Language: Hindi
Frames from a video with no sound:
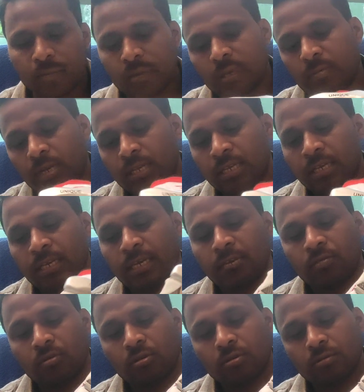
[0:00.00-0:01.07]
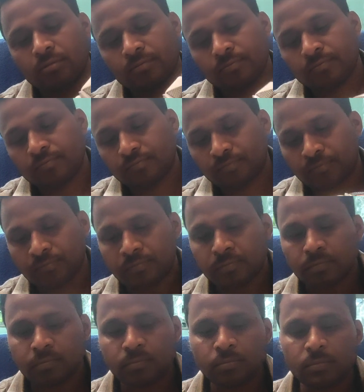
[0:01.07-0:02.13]
ये बना दिया गया
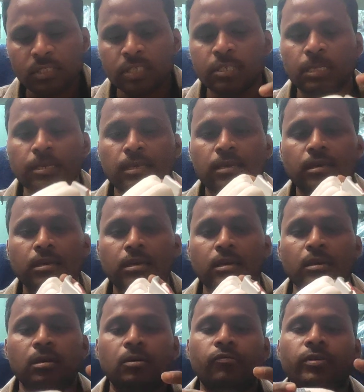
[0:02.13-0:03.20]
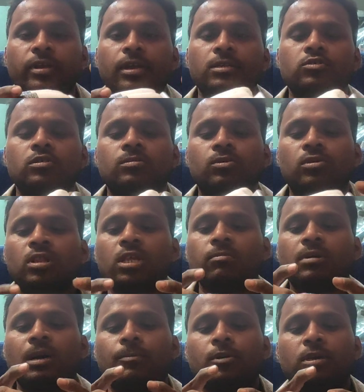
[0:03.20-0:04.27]
दोस्तों ये फिंगर्स को मोड़ने
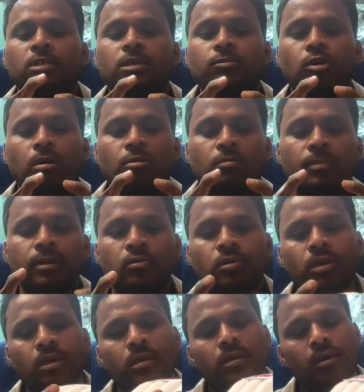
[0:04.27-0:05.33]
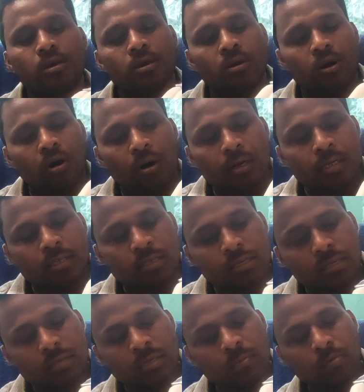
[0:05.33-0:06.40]
में आप किसी प्रॉब्लम नहीं होगी और
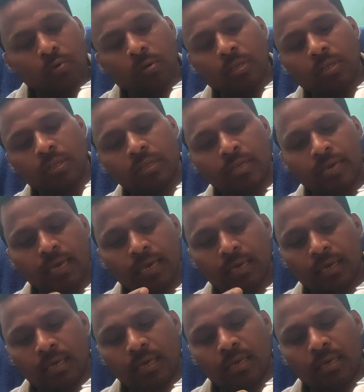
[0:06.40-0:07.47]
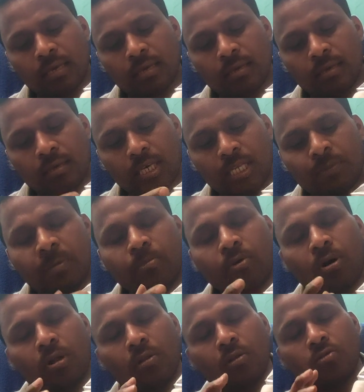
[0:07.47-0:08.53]
इसकी सपोर्ट इतनी है कि इस पर
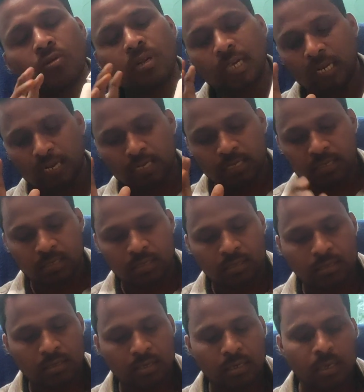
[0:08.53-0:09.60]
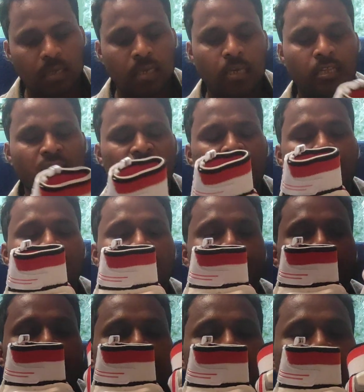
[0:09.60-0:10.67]
बॉल दोस्तों नहीं लग सकती कितनी भी
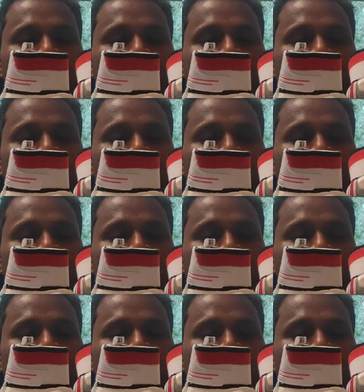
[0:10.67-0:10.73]
स्पीड से